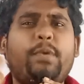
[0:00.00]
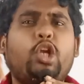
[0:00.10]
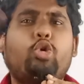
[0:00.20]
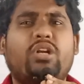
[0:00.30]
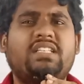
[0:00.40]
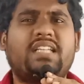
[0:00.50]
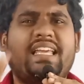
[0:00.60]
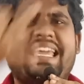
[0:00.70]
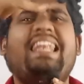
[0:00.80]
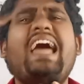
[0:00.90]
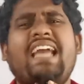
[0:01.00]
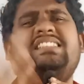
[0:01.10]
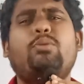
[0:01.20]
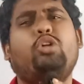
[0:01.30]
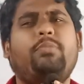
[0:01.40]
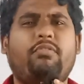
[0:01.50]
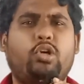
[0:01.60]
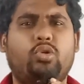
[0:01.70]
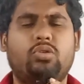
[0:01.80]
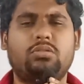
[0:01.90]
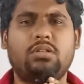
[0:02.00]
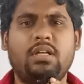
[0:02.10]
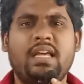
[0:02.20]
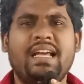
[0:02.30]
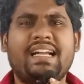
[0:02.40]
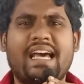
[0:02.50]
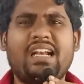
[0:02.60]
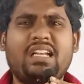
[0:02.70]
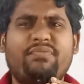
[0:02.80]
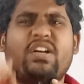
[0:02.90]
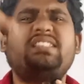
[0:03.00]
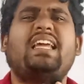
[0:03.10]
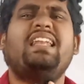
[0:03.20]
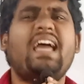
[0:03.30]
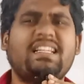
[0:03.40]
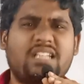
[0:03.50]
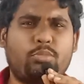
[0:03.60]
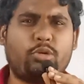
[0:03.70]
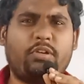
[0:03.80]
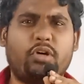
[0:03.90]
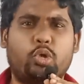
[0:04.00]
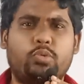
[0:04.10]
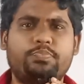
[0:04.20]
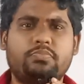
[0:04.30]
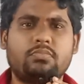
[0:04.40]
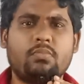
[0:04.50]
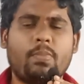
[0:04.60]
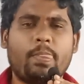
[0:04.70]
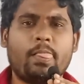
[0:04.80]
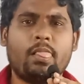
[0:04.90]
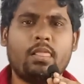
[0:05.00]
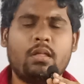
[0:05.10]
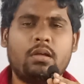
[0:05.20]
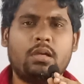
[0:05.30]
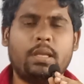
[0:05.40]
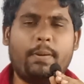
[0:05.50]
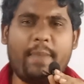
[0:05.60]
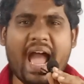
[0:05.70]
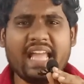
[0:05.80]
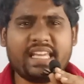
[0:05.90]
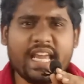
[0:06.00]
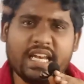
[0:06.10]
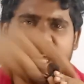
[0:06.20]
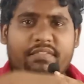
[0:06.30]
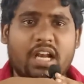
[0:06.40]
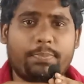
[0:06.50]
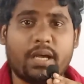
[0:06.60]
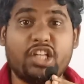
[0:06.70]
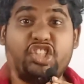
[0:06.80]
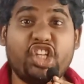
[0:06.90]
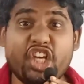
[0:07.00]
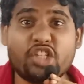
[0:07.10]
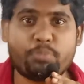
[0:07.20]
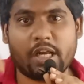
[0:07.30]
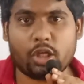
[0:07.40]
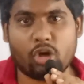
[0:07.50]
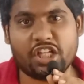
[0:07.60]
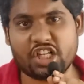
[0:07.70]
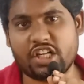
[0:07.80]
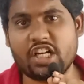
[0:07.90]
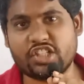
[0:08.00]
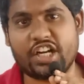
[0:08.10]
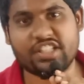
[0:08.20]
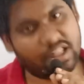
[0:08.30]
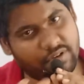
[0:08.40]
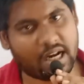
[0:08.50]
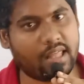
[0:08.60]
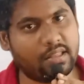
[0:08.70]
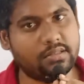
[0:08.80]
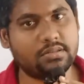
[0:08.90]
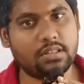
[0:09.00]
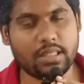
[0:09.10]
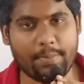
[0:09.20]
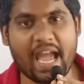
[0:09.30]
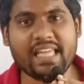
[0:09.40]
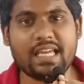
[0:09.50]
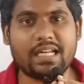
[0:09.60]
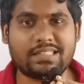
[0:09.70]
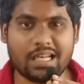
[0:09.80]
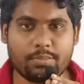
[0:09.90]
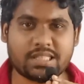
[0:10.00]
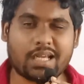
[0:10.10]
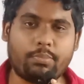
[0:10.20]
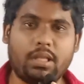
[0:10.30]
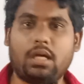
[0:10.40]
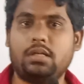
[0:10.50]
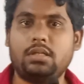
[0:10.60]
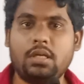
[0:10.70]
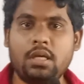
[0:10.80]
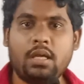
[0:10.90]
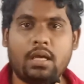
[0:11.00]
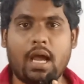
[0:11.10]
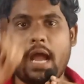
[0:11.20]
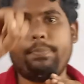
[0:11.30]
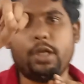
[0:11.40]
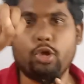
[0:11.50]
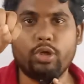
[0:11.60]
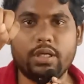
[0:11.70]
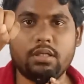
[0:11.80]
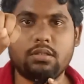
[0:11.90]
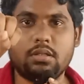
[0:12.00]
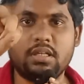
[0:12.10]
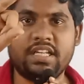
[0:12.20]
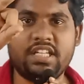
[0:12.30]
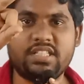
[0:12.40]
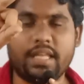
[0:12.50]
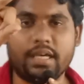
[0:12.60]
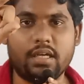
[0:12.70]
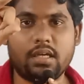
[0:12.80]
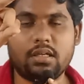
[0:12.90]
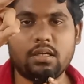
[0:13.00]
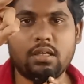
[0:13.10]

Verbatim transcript: ஆப்டிடியூட் ரீசனிங் எல்லா எக்ஸாமுக்குமே வரும் கரண்ட் அஃபேர்ஸ் எல்லா எக்ஸாமுக்குமே வரும் இப்போ பேங்கிங் நீங்கள் வரப்போ ஜிஎஸ் படிக்கிறோம்ல ஜென்ரல் ஸ்டடீஸ் அது வராது இங்கே பேங்கிங்கில் சிலபஸே கம்மி தான் ஆப்டிடியூடு ரீசனிங்கு